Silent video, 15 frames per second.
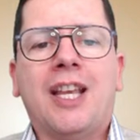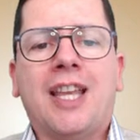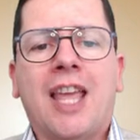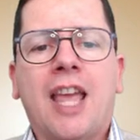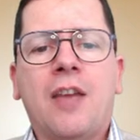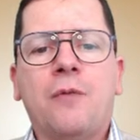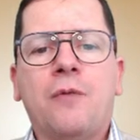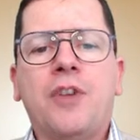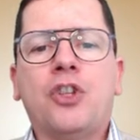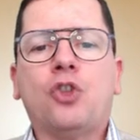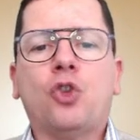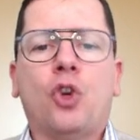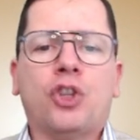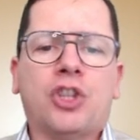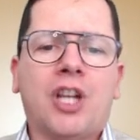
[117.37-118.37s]
che vi
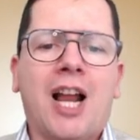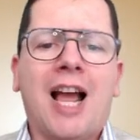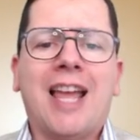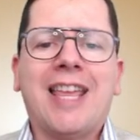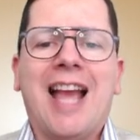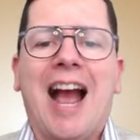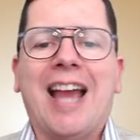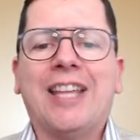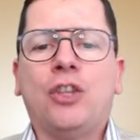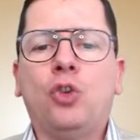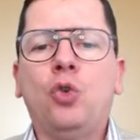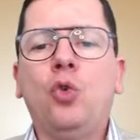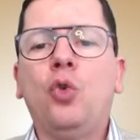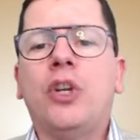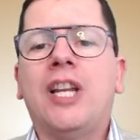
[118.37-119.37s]
sottrai ai
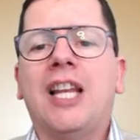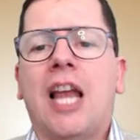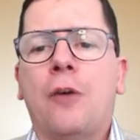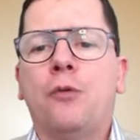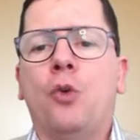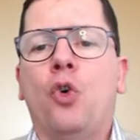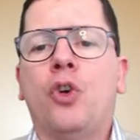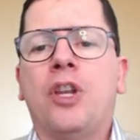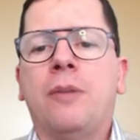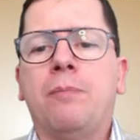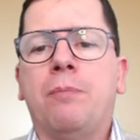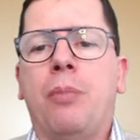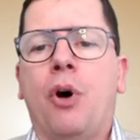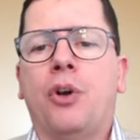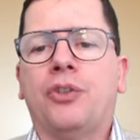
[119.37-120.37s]
duri lavori
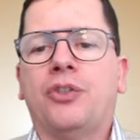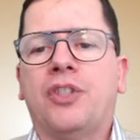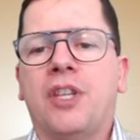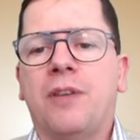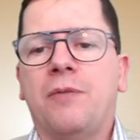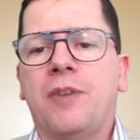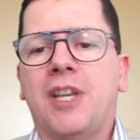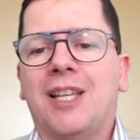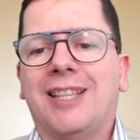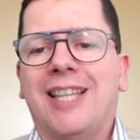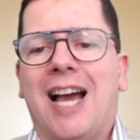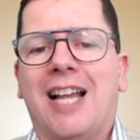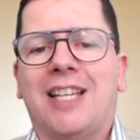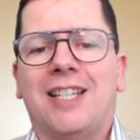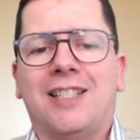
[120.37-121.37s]
impostivi
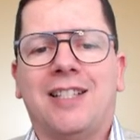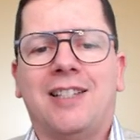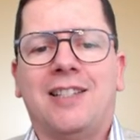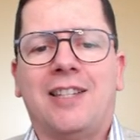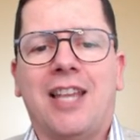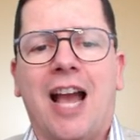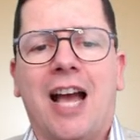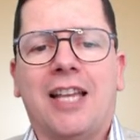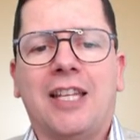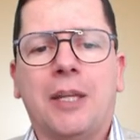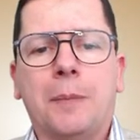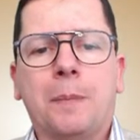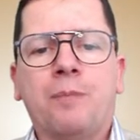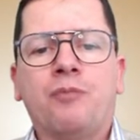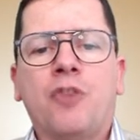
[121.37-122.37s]
dagli
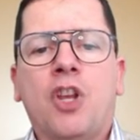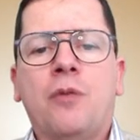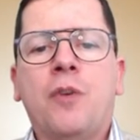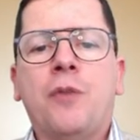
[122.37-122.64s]
egiziani vi